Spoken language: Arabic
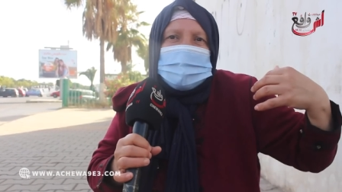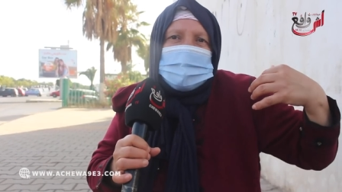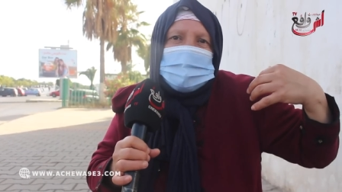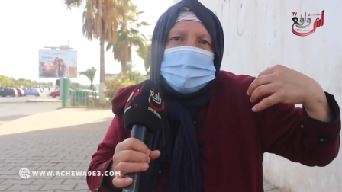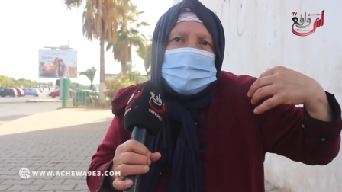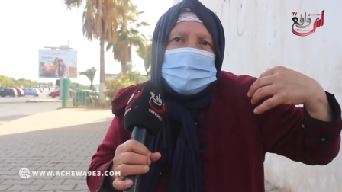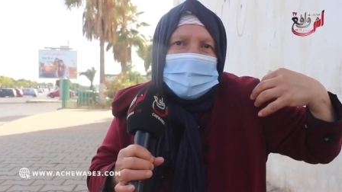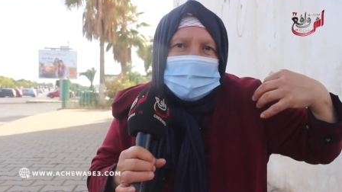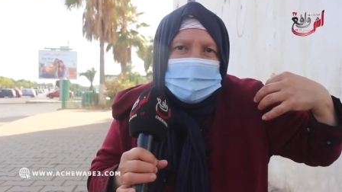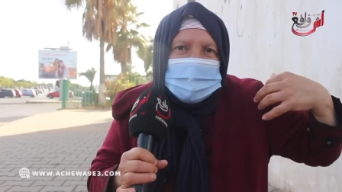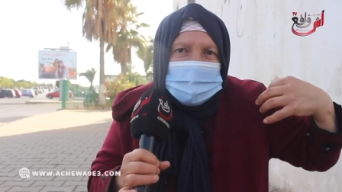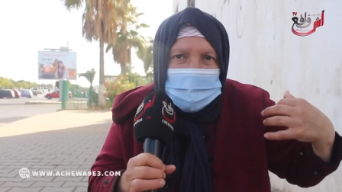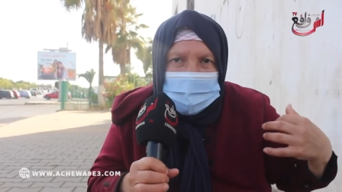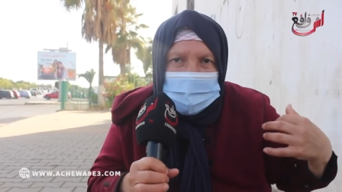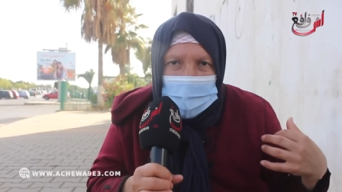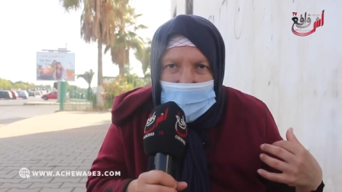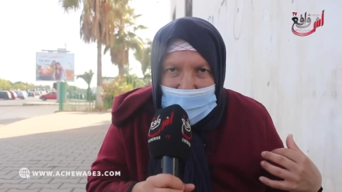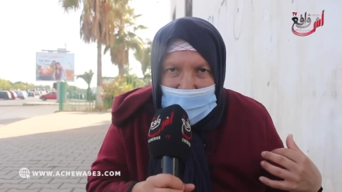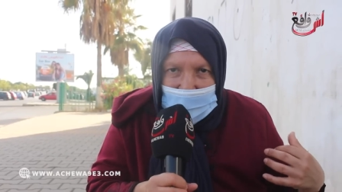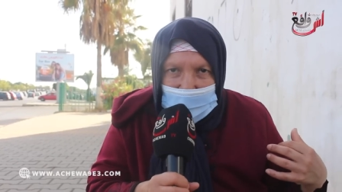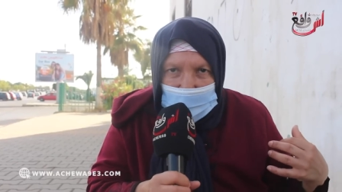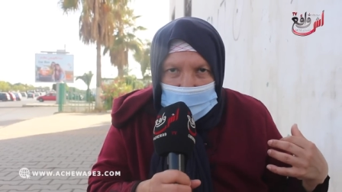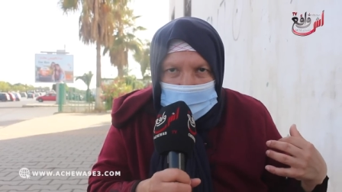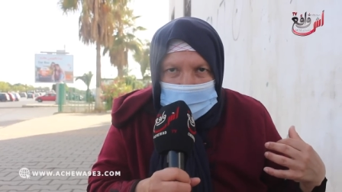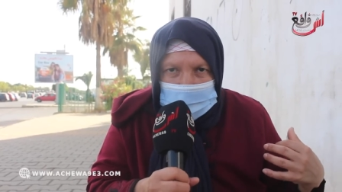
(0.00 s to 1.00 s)
ما
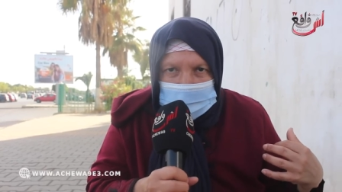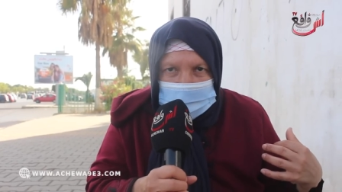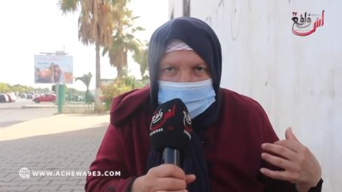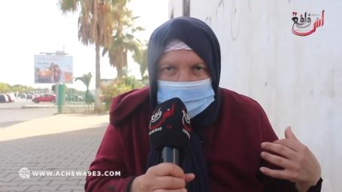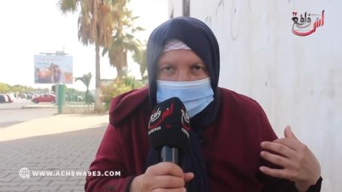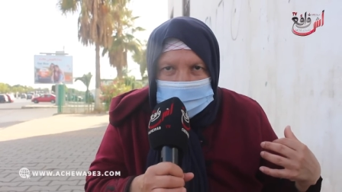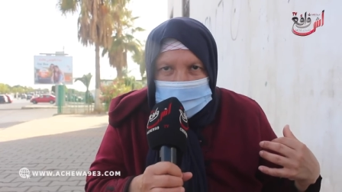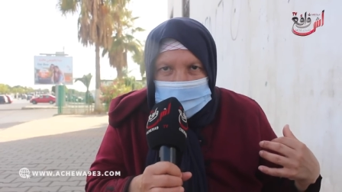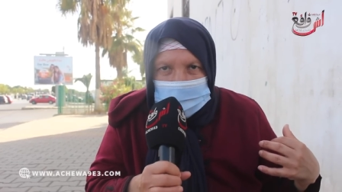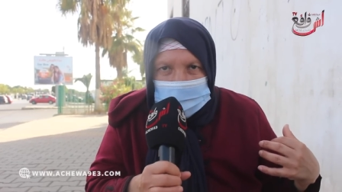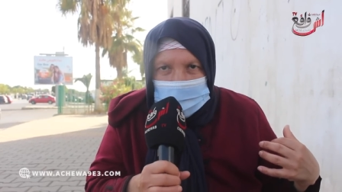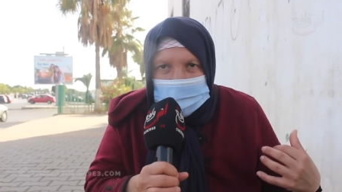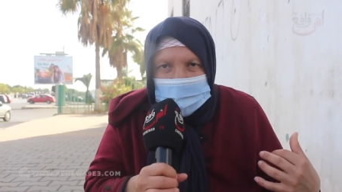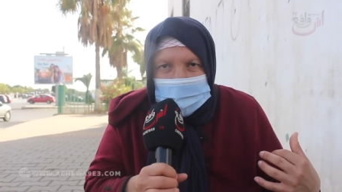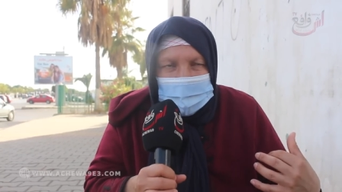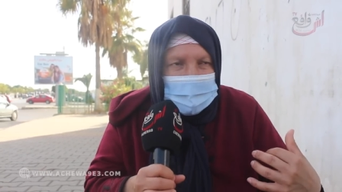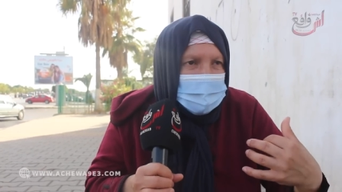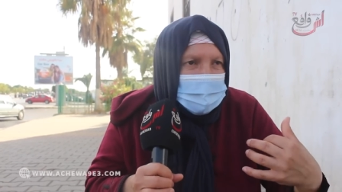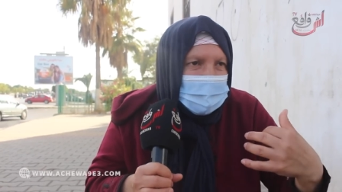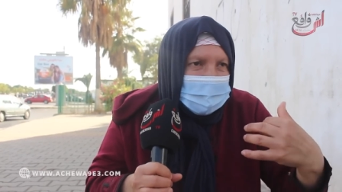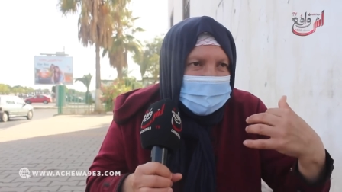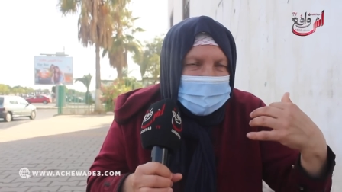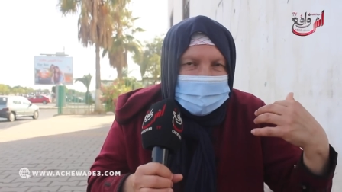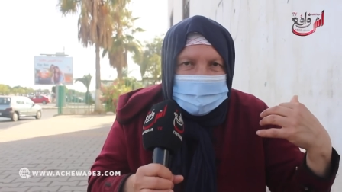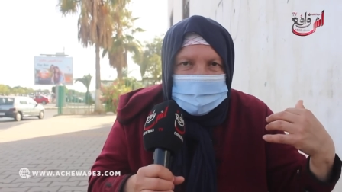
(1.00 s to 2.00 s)
كتفها الا
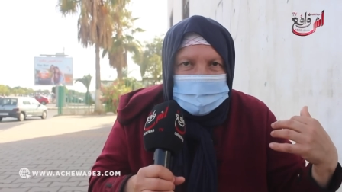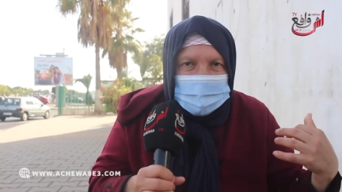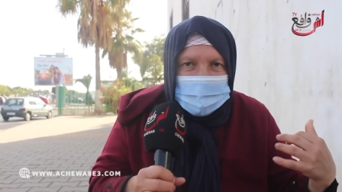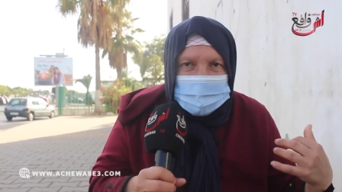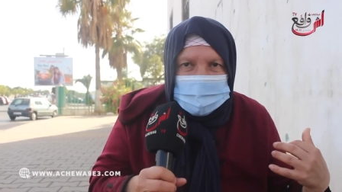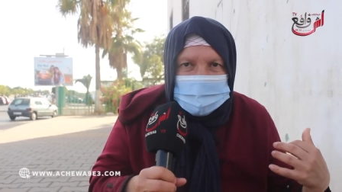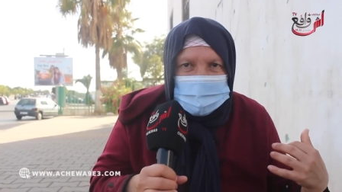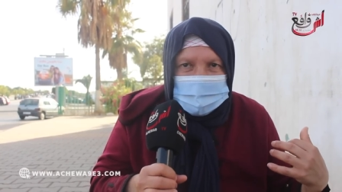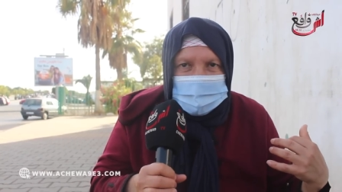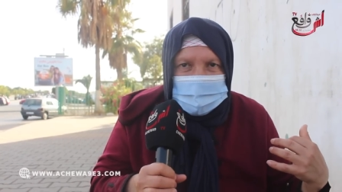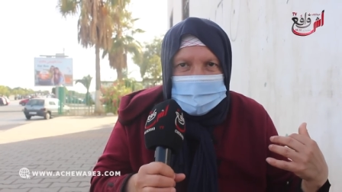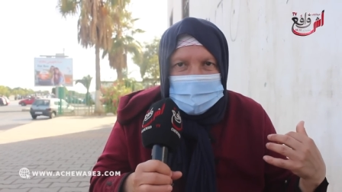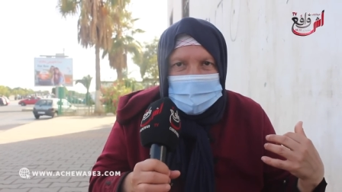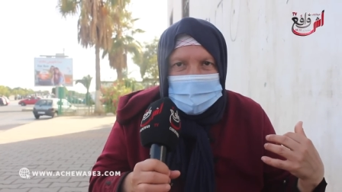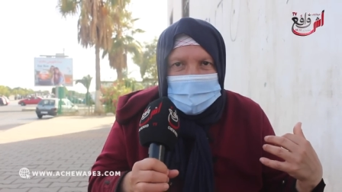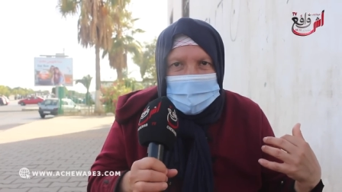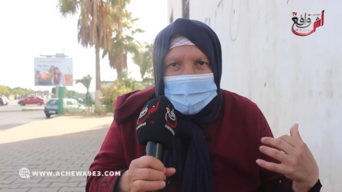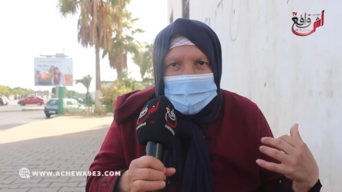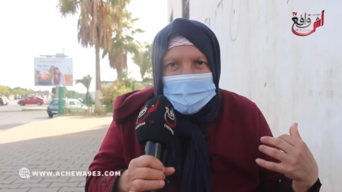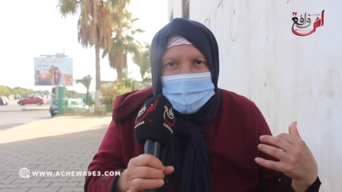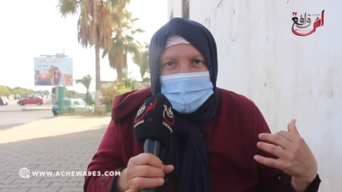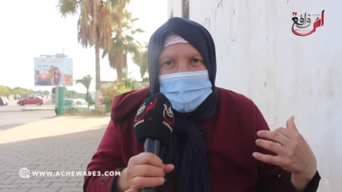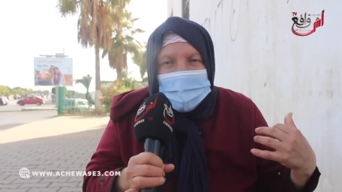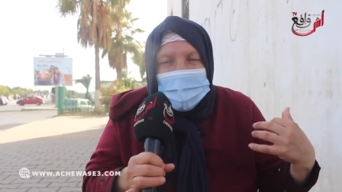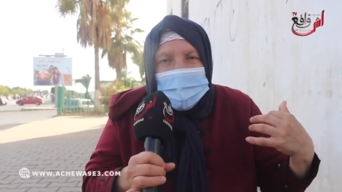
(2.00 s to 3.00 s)
ما كاينش هاد الشيء
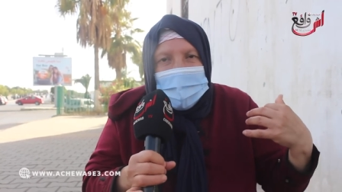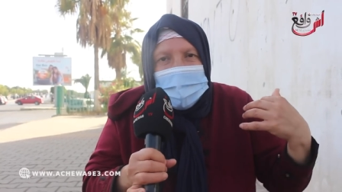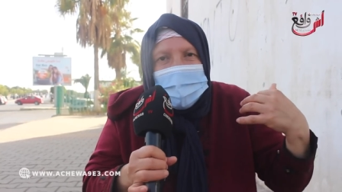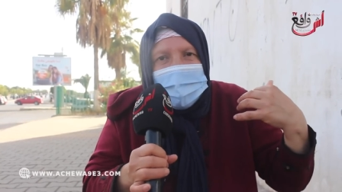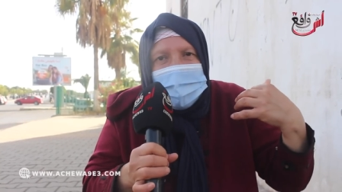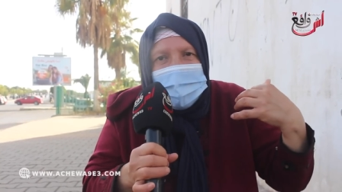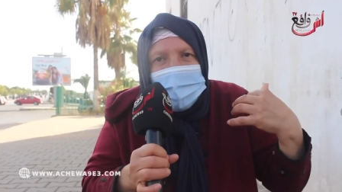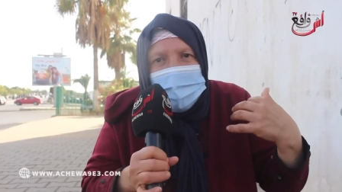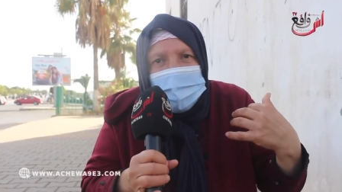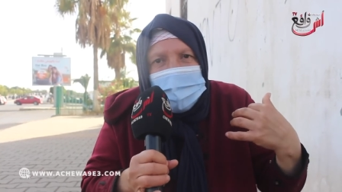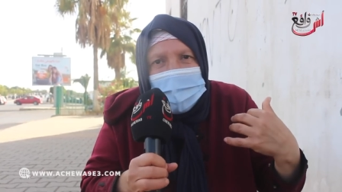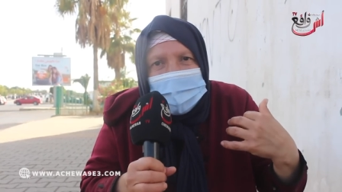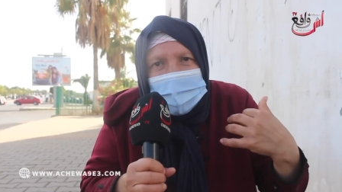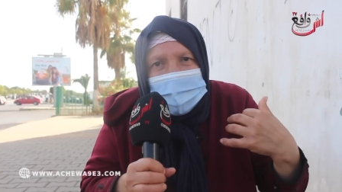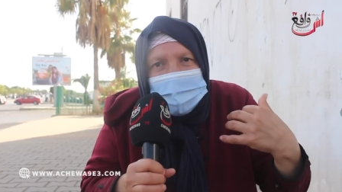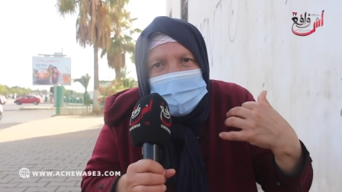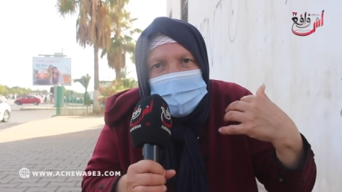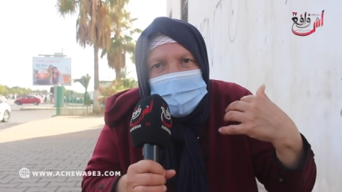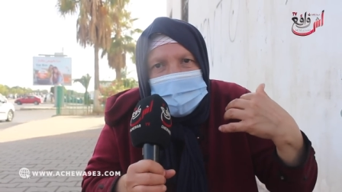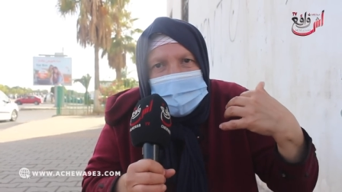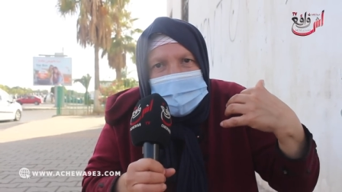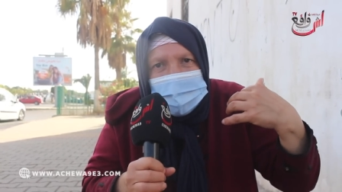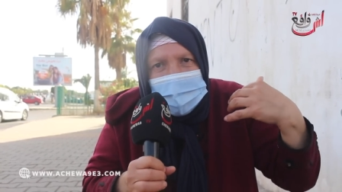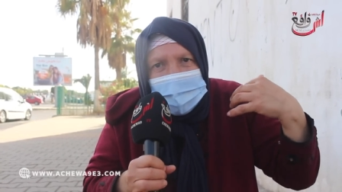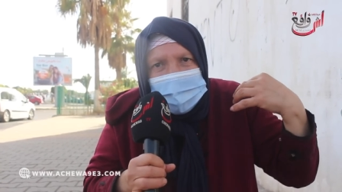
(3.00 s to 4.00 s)
هي ما
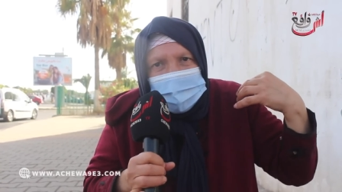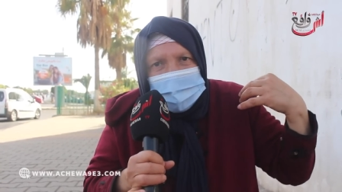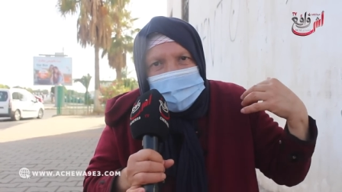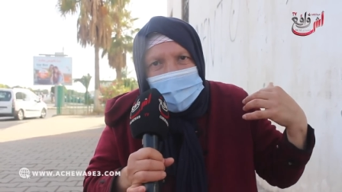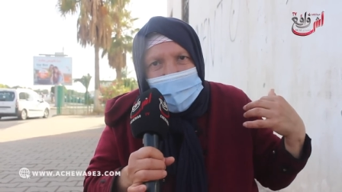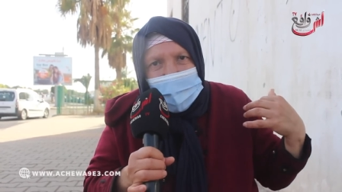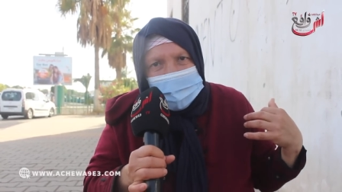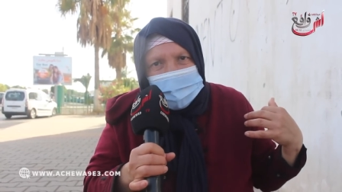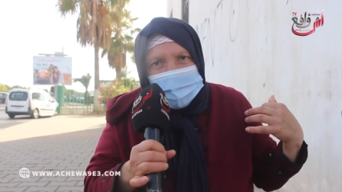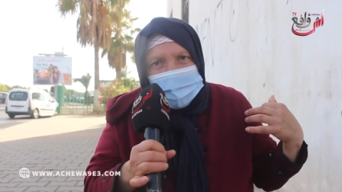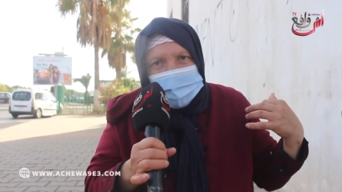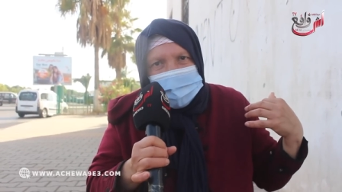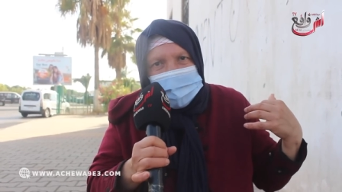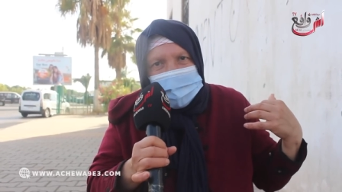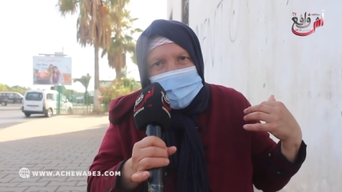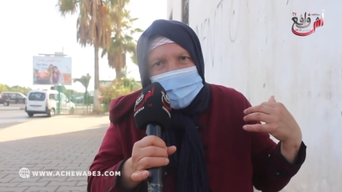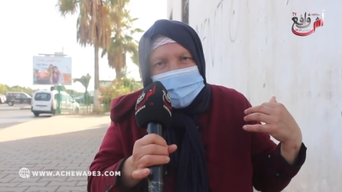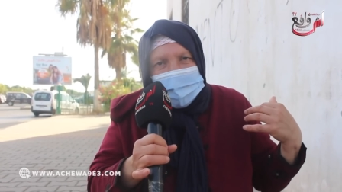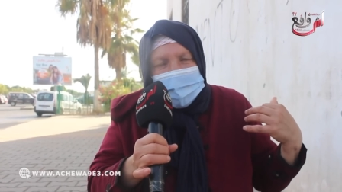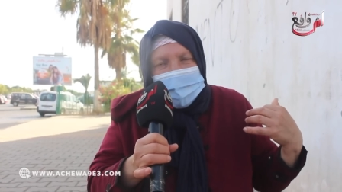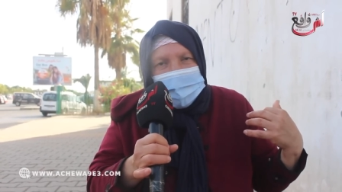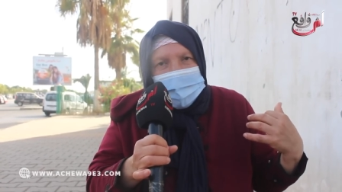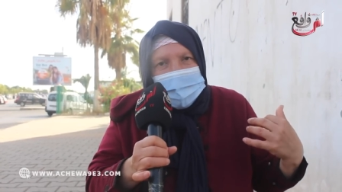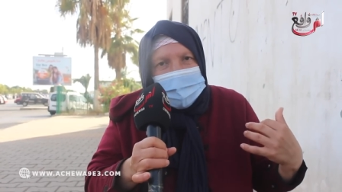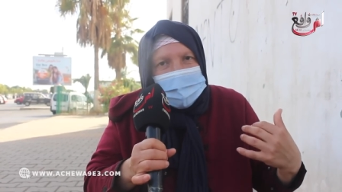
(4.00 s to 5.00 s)
كتبينش هاد
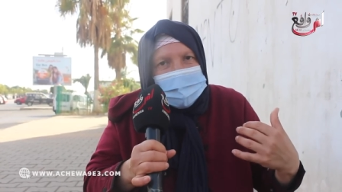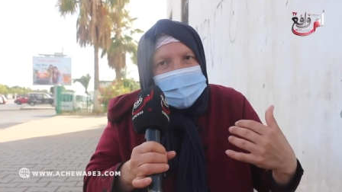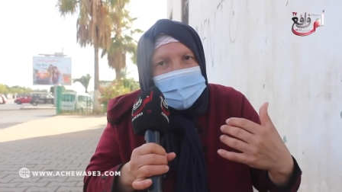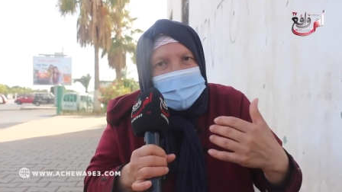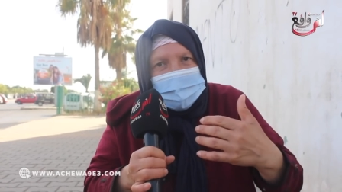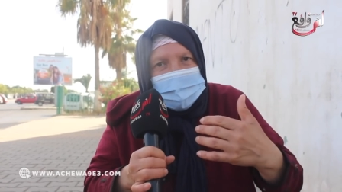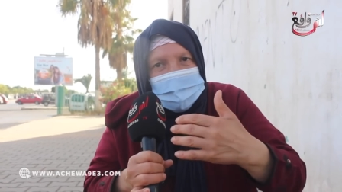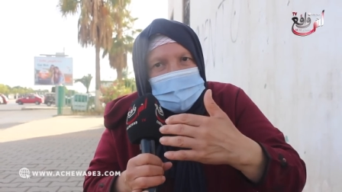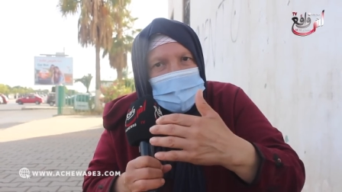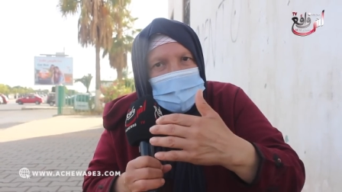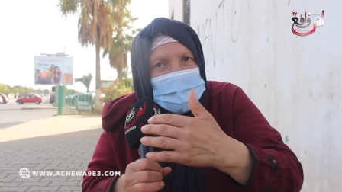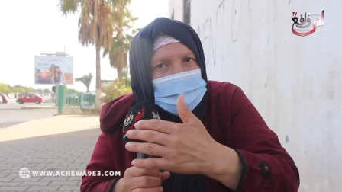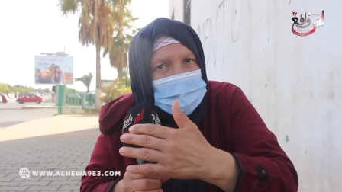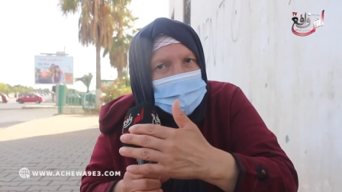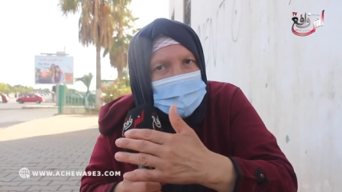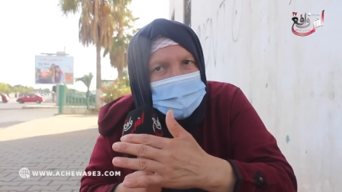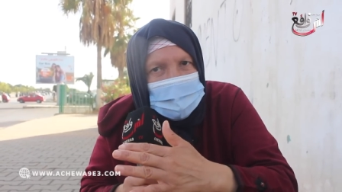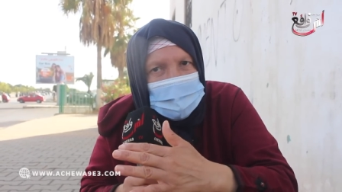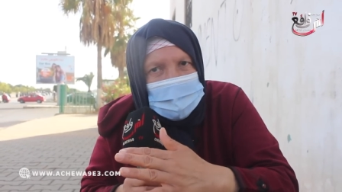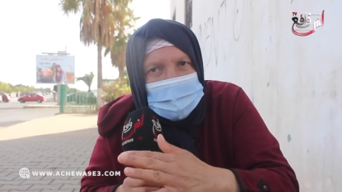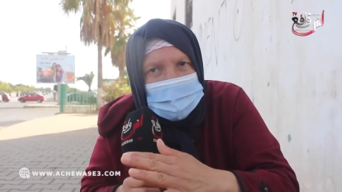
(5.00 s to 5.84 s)
الشيء داك الشيء كله